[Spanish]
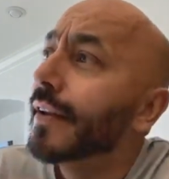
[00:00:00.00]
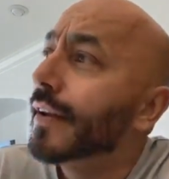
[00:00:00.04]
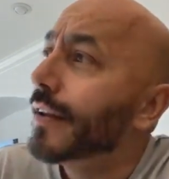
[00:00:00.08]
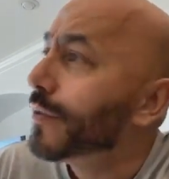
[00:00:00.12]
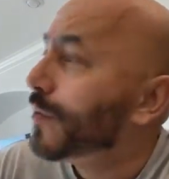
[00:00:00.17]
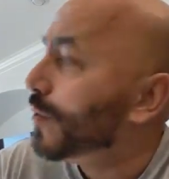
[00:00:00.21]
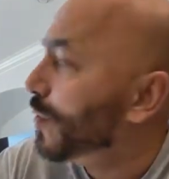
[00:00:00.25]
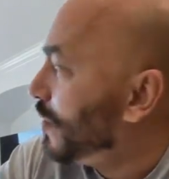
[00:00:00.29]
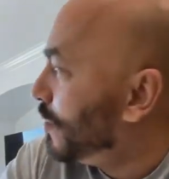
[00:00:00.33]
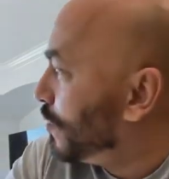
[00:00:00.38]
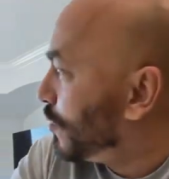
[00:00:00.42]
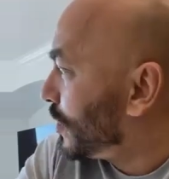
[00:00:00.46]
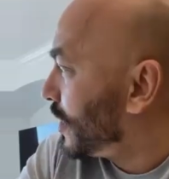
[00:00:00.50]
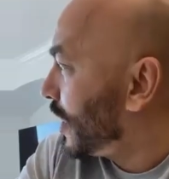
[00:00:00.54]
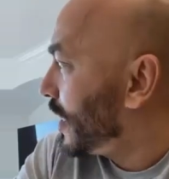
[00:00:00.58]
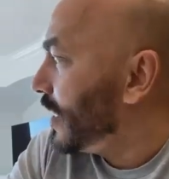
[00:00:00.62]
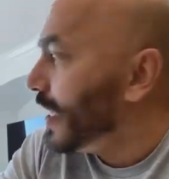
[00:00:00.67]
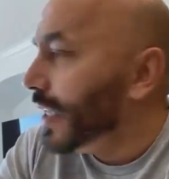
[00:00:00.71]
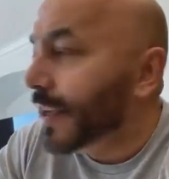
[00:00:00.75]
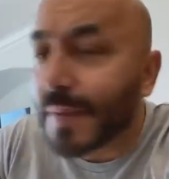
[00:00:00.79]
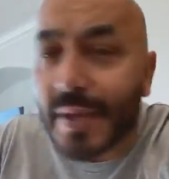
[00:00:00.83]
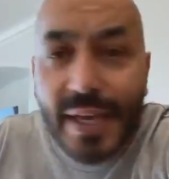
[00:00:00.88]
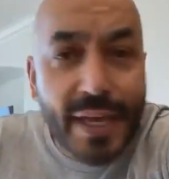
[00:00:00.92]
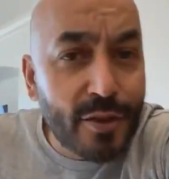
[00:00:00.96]
anduvimos
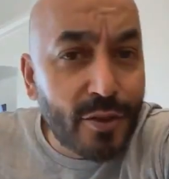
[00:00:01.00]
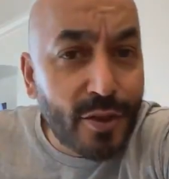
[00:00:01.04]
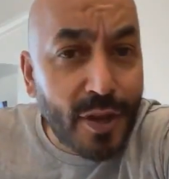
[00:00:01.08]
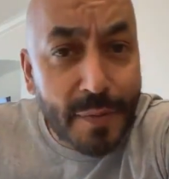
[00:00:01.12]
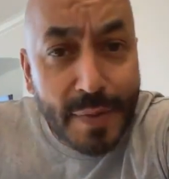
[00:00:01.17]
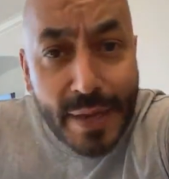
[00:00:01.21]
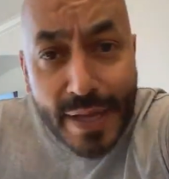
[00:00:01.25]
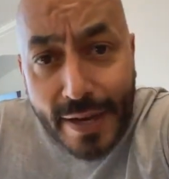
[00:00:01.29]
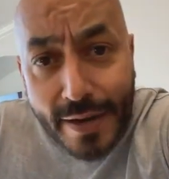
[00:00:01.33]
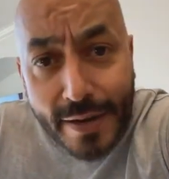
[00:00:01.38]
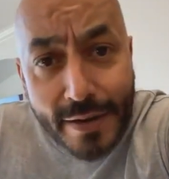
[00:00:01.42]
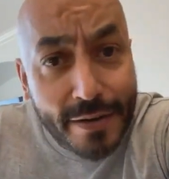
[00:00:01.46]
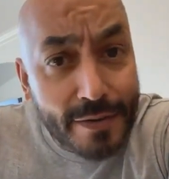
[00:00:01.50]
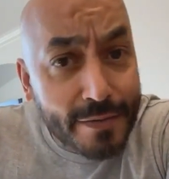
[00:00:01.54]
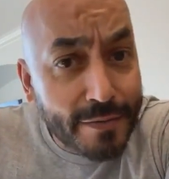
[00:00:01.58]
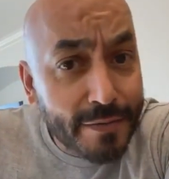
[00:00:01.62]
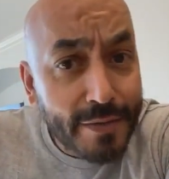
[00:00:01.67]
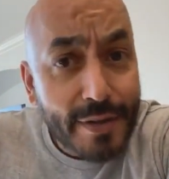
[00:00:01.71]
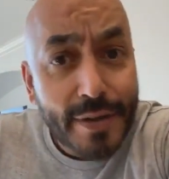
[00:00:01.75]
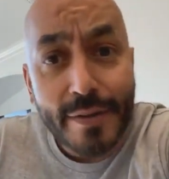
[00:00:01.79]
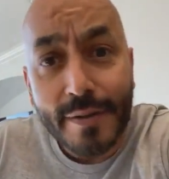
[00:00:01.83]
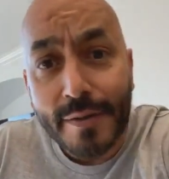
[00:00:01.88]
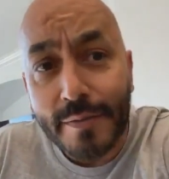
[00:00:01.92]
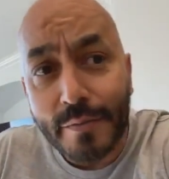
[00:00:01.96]
ahí viendo a ver
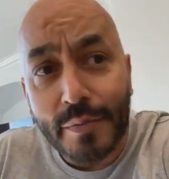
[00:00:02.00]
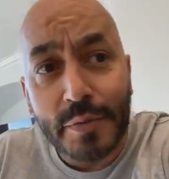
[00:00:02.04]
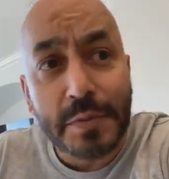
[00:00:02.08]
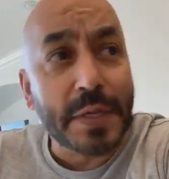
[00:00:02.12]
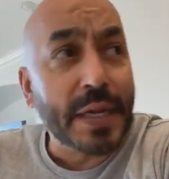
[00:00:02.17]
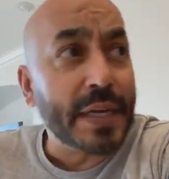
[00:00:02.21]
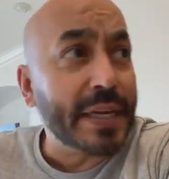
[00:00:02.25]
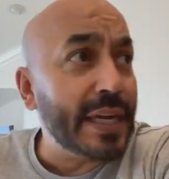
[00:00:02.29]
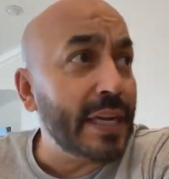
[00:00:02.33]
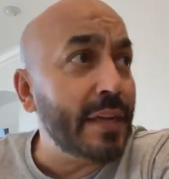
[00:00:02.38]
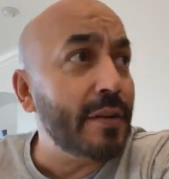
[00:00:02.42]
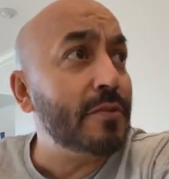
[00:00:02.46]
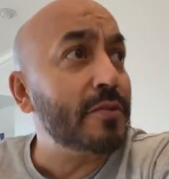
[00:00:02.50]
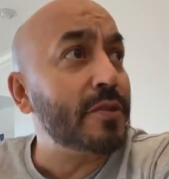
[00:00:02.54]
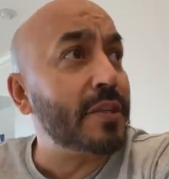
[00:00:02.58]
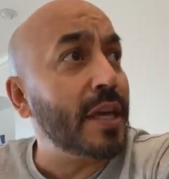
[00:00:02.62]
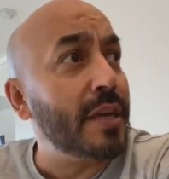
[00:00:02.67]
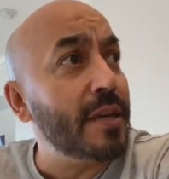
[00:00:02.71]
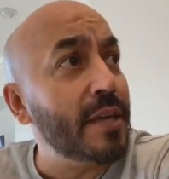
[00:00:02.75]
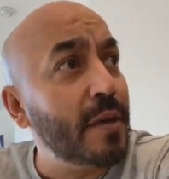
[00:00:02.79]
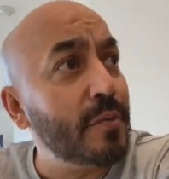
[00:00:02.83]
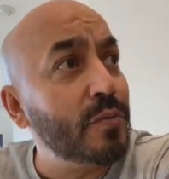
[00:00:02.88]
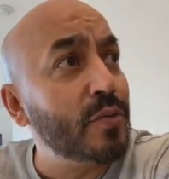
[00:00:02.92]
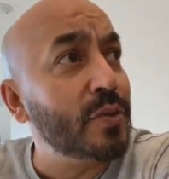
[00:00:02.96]
pues, a quién nos
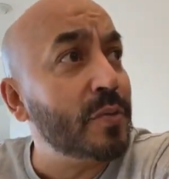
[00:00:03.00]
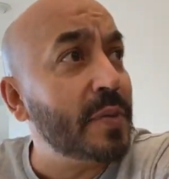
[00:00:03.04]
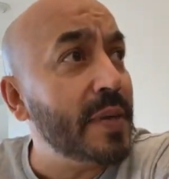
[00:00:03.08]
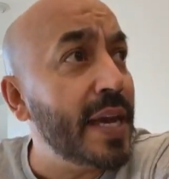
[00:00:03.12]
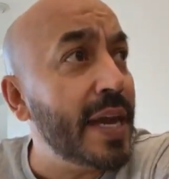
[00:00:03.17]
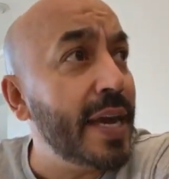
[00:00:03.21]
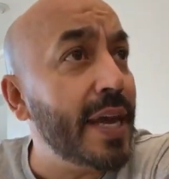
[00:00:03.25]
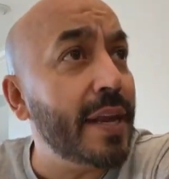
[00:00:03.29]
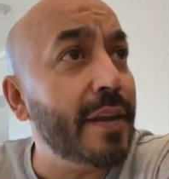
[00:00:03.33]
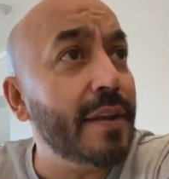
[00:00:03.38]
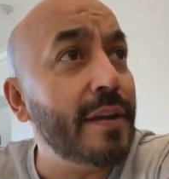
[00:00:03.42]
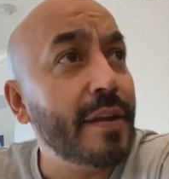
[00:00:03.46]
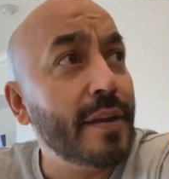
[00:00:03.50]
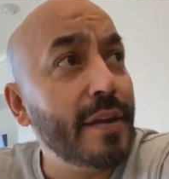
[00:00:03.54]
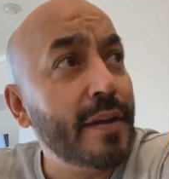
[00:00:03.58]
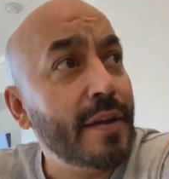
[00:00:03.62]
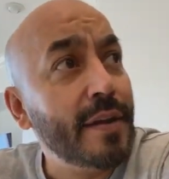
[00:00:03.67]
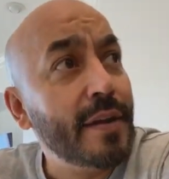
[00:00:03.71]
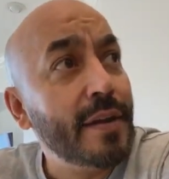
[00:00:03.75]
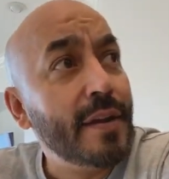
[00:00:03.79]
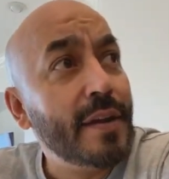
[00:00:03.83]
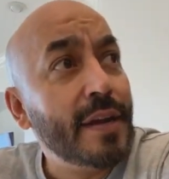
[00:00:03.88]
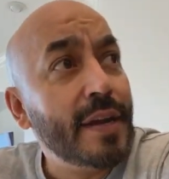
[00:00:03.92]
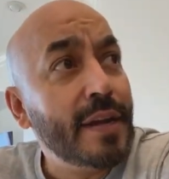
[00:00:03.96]
callamos bien.
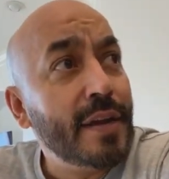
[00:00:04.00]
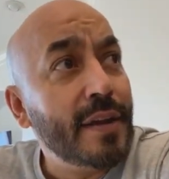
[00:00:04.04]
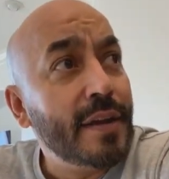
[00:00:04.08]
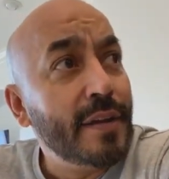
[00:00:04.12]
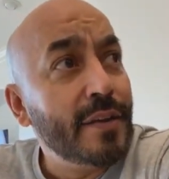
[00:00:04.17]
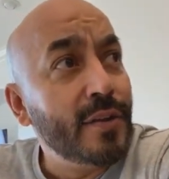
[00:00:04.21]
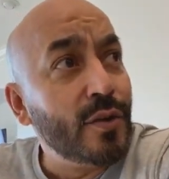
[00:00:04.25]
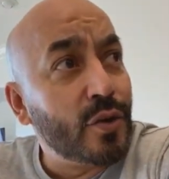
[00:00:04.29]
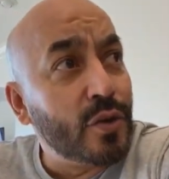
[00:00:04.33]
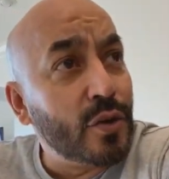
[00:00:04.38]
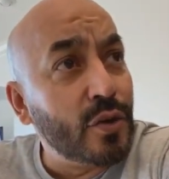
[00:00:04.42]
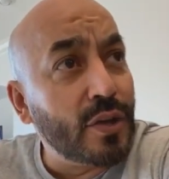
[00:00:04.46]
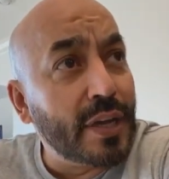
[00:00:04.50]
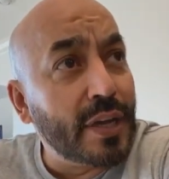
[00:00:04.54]
Yo